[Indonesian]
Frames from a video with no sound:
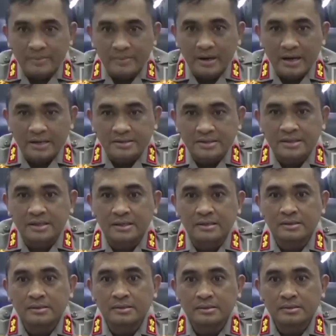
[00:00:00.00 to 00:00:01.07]
Terima kasih
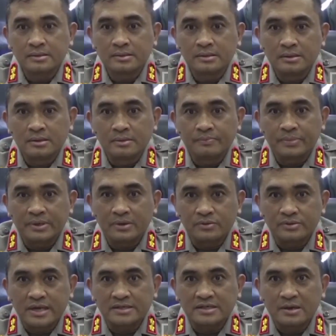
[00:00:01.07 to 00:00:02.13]
perlu
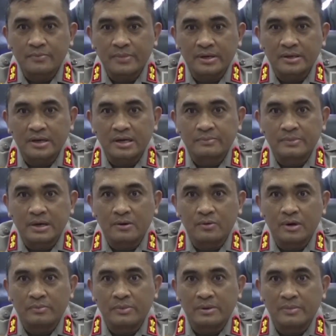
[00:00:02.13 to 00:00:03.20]
saya sampaikan
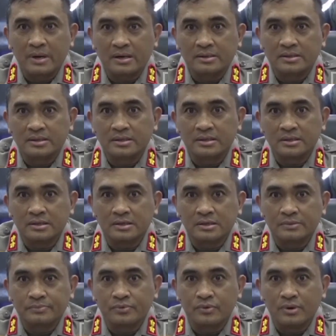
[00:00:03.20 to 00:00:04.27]
bahwa memang di
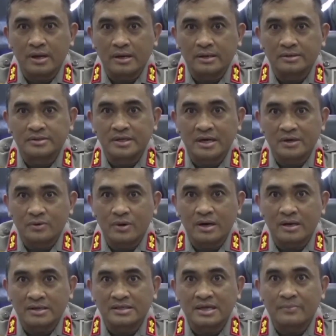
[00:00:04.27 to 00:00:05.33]
bulan
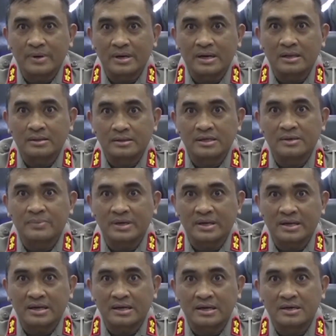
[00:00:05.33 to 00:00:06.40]
Januari sampai nanti
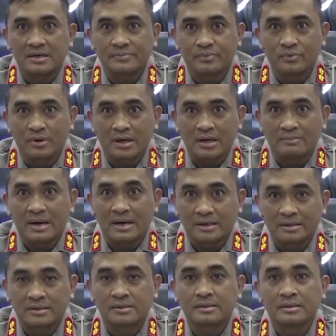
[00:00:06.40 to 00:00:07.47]
diperkirakan di bulan
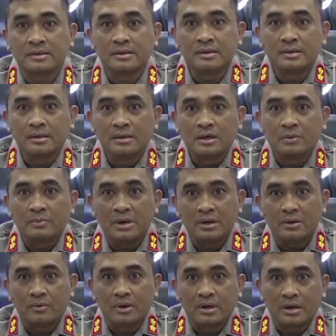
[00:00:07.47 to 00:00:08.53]
Maret
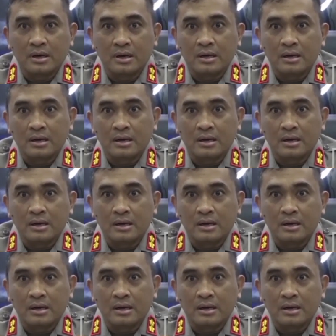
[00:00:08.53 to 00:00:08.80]
bahwa